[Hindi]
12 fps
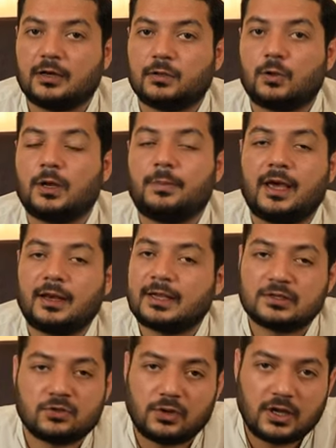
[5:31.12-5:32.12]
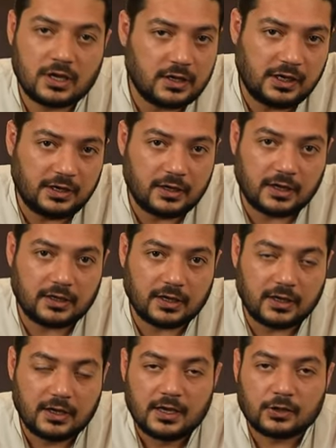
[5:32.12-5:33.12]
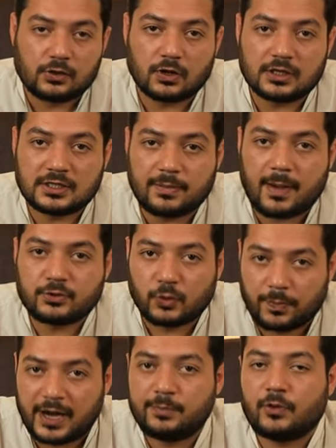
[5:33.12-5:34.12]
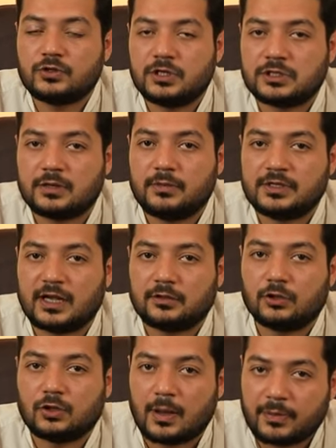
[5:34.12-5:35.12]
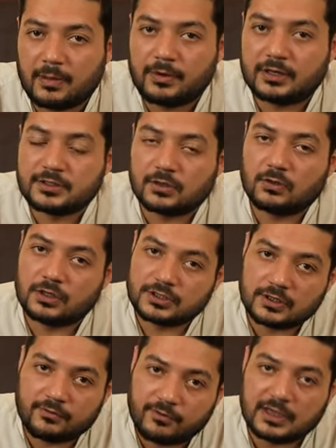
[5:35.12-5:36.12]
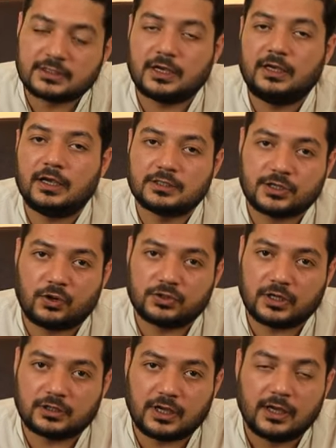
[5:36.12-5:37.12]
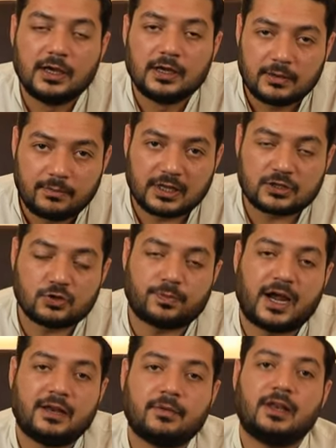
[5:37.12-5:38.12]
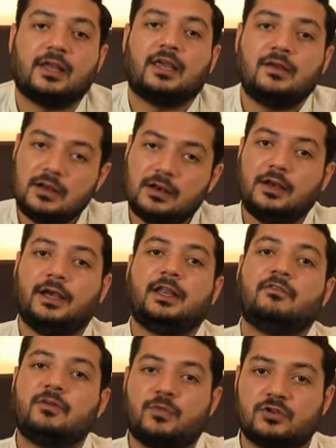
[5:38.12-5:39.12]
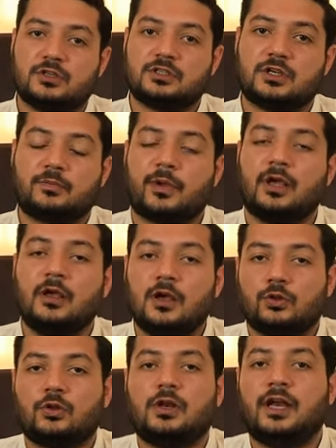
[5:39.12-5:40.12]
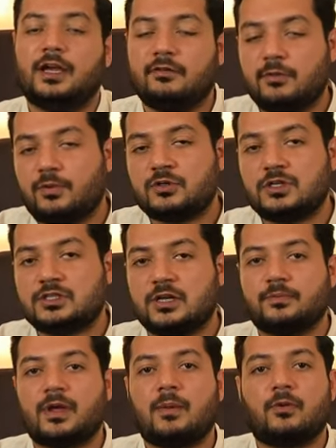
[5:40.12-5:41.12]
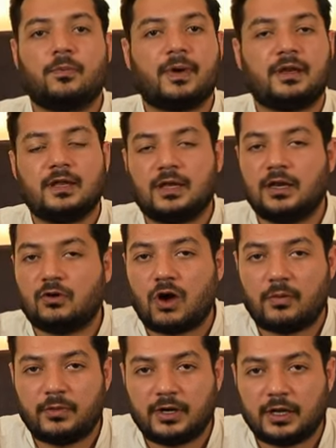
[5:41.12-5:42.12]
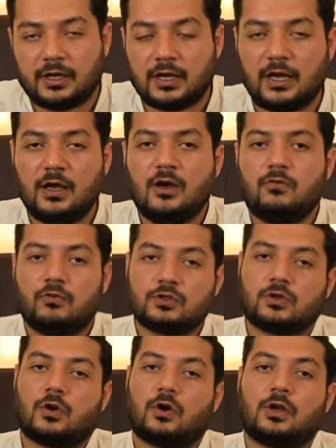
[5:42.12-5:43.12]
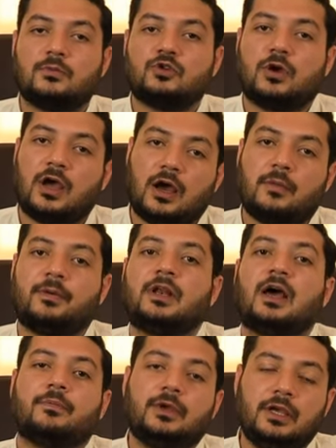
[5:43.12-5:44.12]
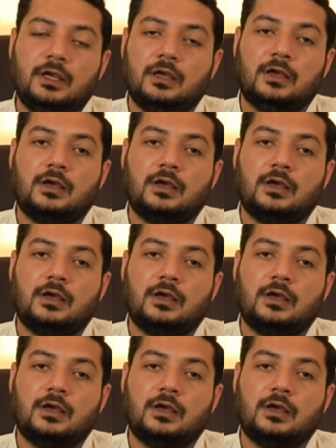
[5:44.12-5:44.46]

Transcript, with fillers: करता हूँ कि पहन के सोने की नीड नहीं है क्योंकि जब आप सुपाइन पोजीशन में जाते हो तो आपका ब्लड सर्कुलेशन वैसे ही अच्छा हो जाता है मतलब सुपाइन माने की लेटे हुई पोजिशन पर तो लेटे हुए पोजिशन पर आपको पहनने की रिक्वायरमेंट नहीं है वो स्क्रॉटम जो है अपने आप ही